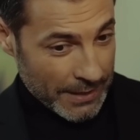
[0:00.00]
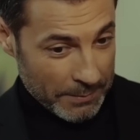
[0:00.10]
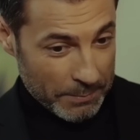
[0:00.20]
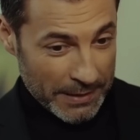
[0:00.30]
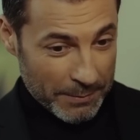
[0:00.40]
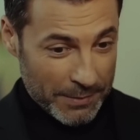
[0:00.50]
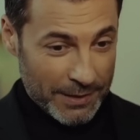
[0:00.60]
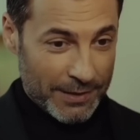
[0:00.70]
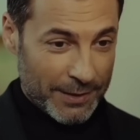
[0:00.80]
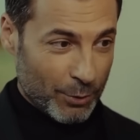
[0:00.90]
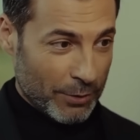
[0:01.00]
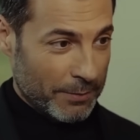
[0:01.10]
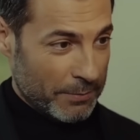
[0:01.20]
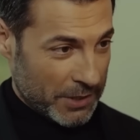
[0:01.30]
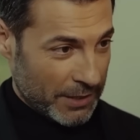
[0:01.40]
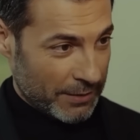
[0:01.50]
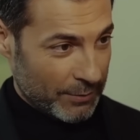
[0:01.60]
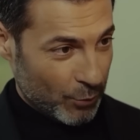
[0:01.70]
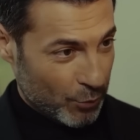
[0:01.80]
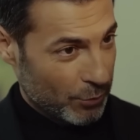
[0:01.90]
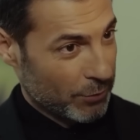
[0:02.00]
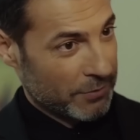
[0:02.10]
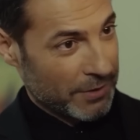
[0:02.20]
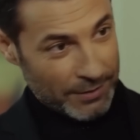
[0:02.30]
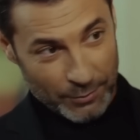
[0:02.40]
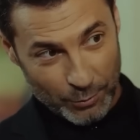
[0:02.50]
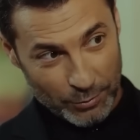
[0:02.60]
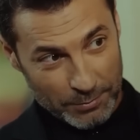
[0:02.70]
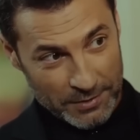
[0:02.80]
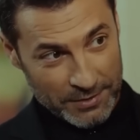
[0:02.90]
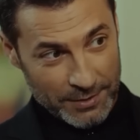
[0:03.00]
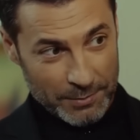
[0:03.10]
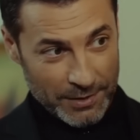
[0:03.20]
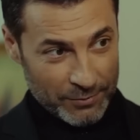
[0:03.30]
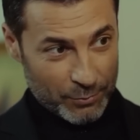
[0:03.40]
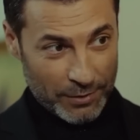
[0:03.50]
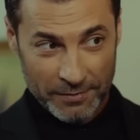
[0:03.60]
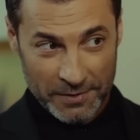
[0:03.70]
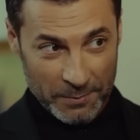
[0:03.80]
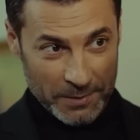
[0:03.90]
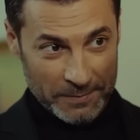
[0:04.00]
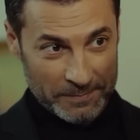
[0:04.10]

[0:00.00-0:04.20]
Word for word: Yani benimle ilgili olan bir şeyin ucunun sana dokunması da biraz tuhaf değil mi?